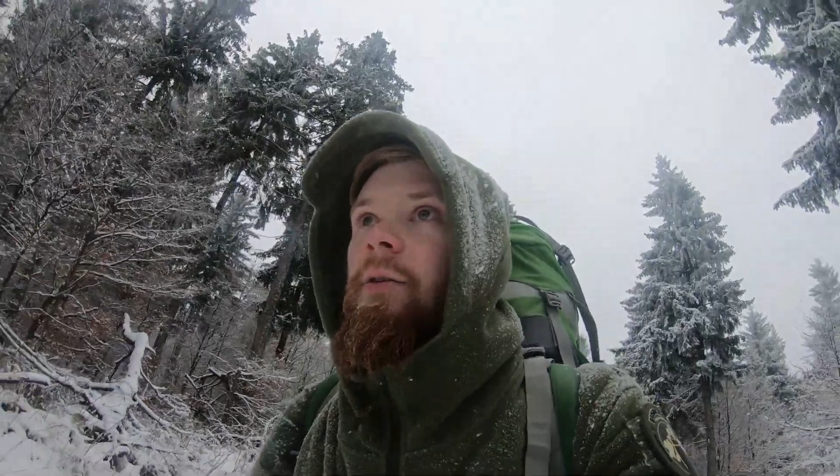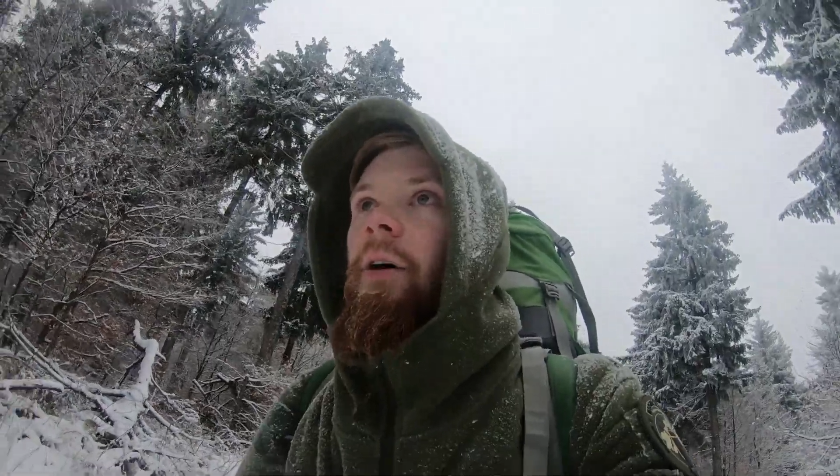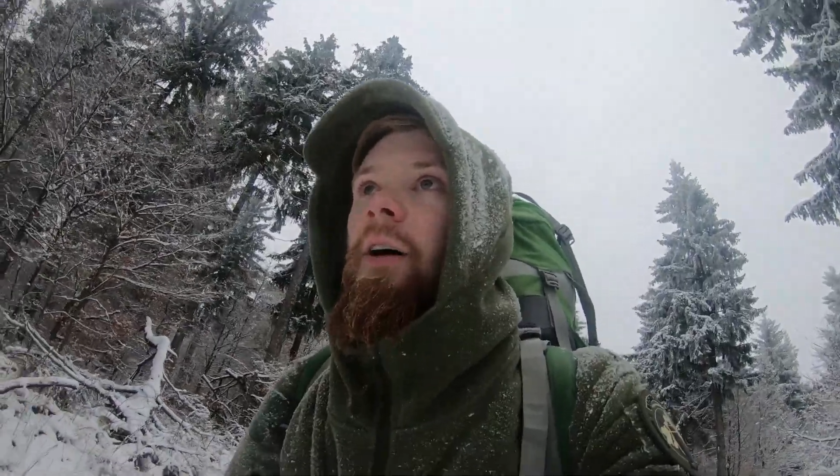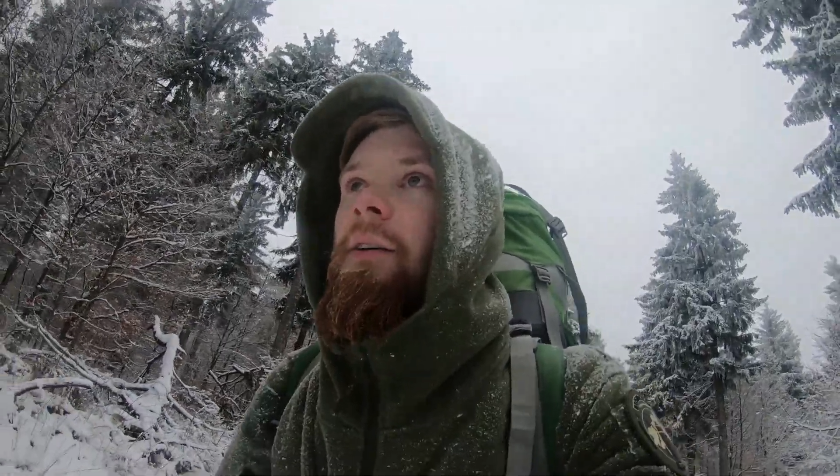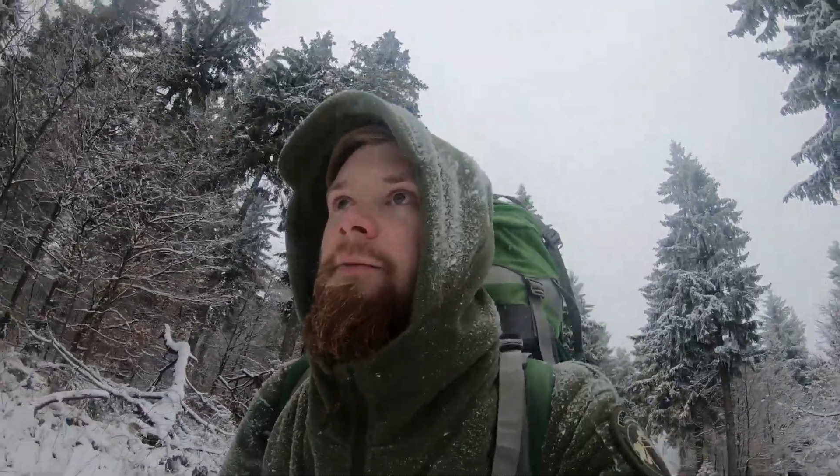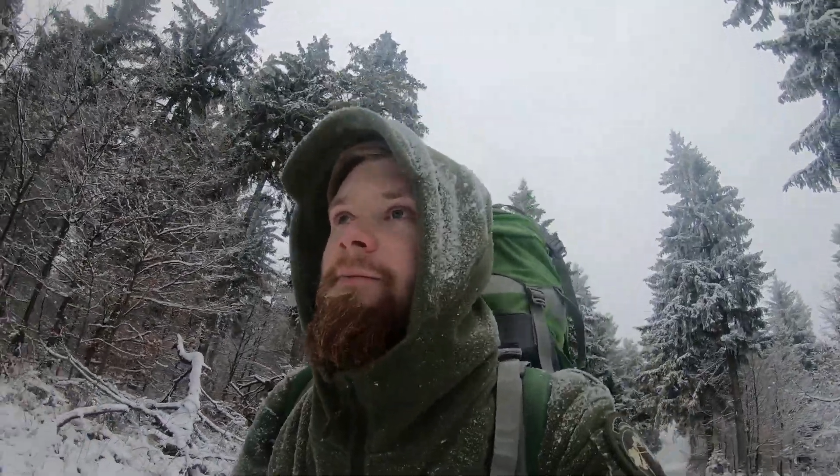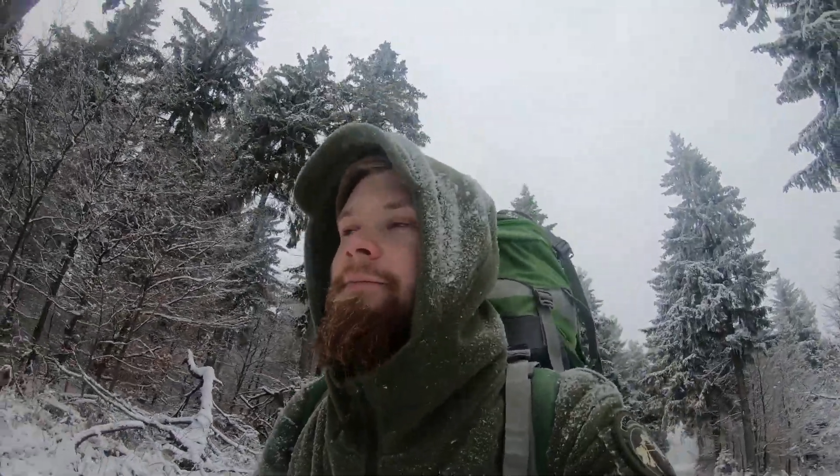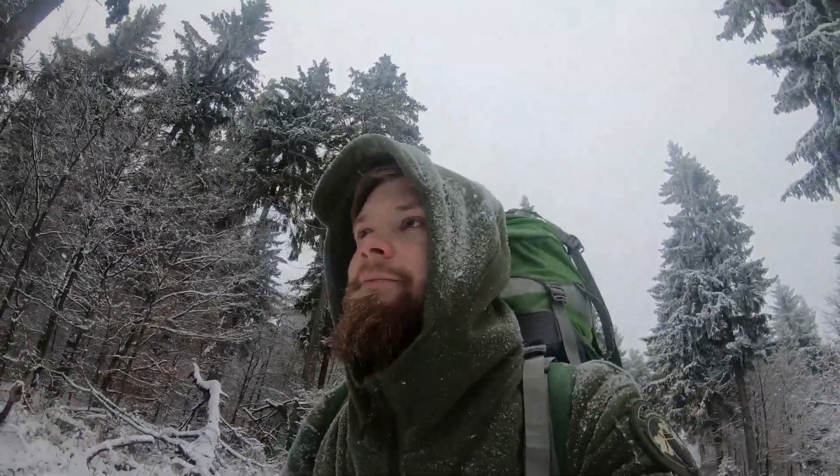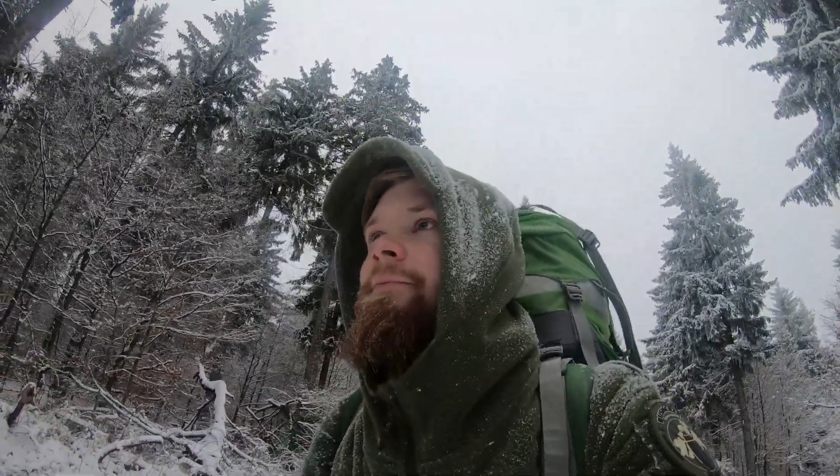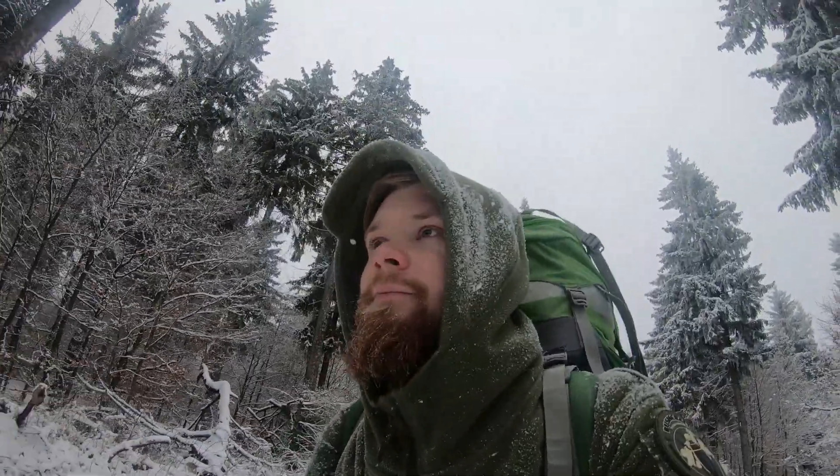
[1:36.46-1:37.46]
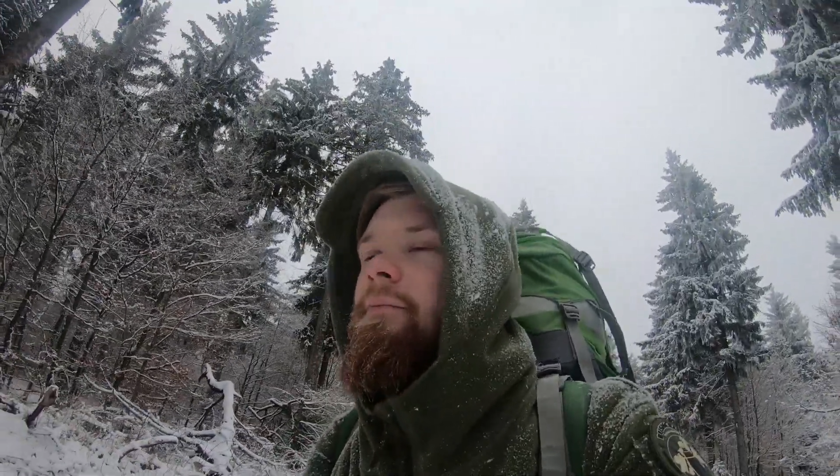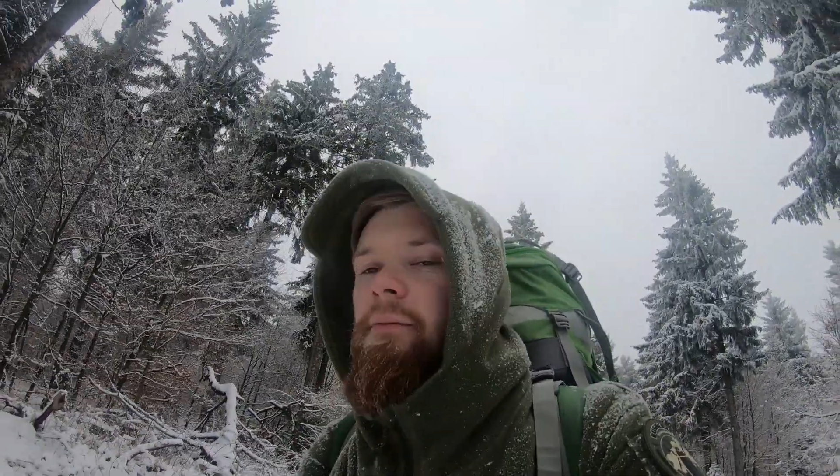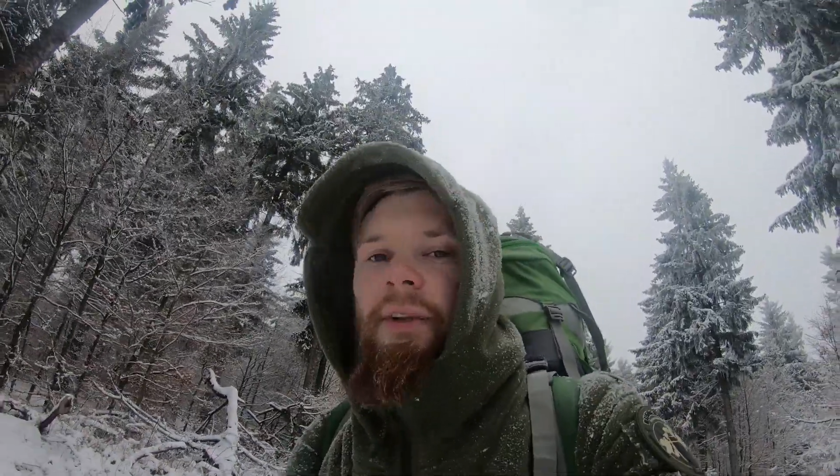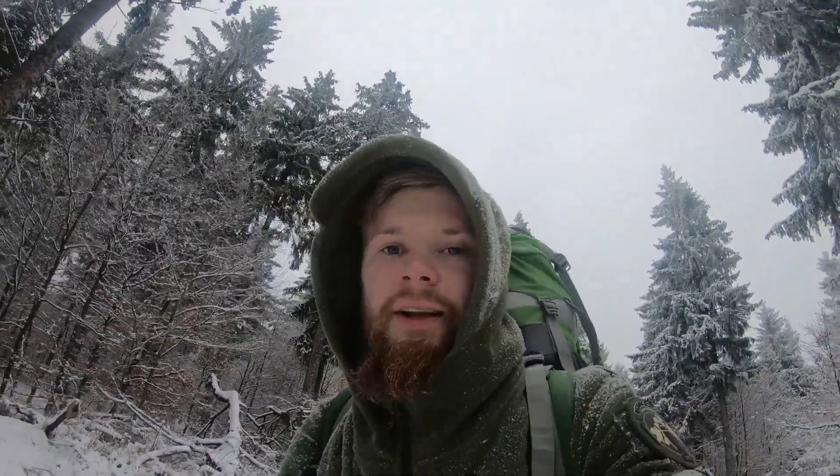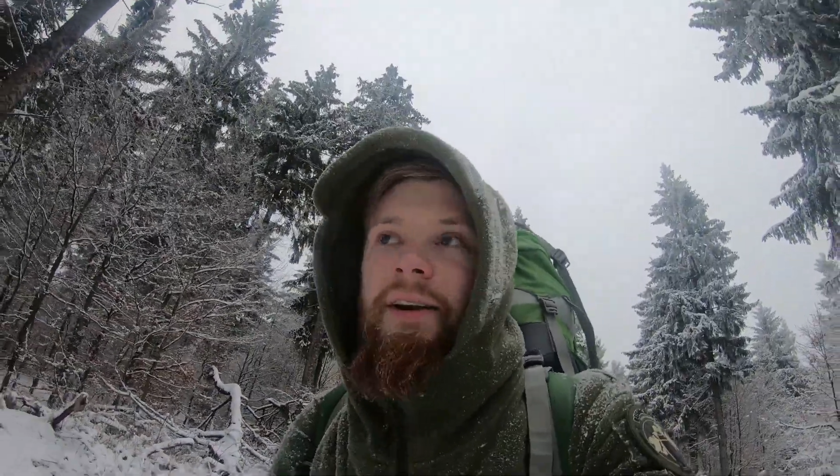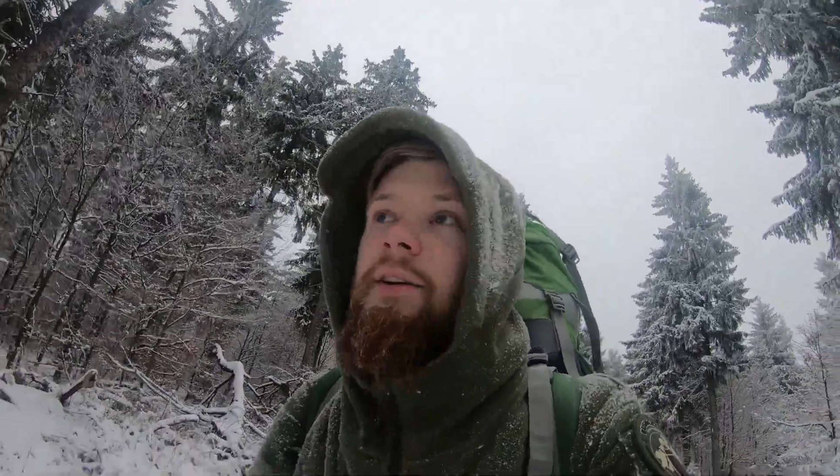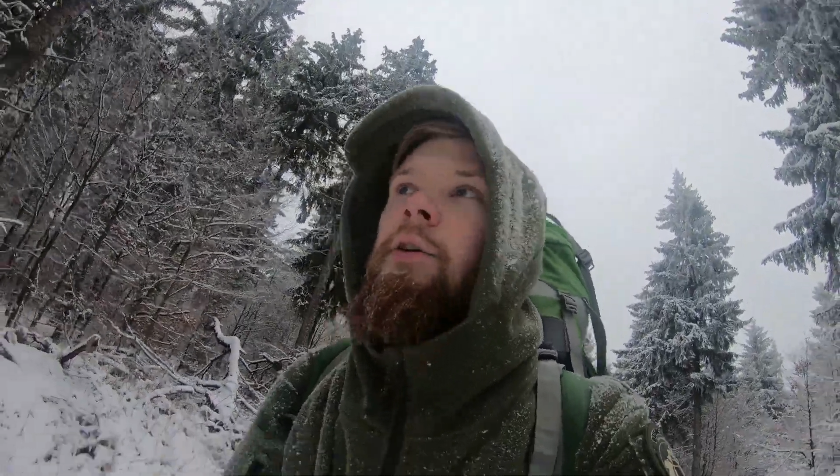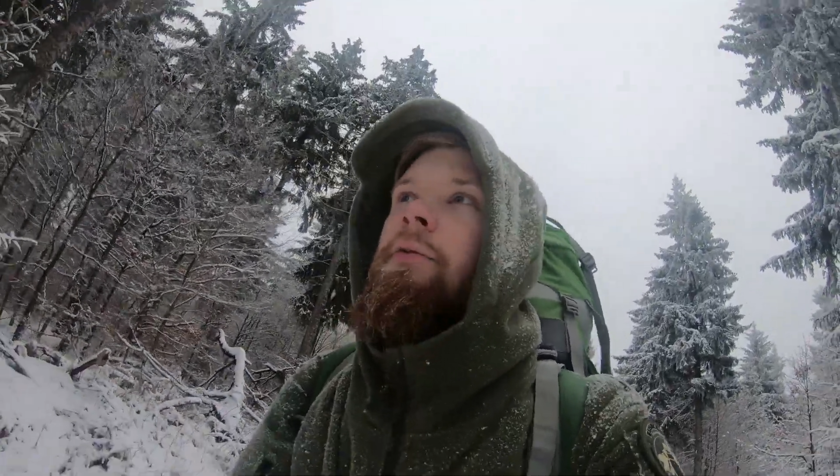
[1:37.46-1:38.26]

ja, ich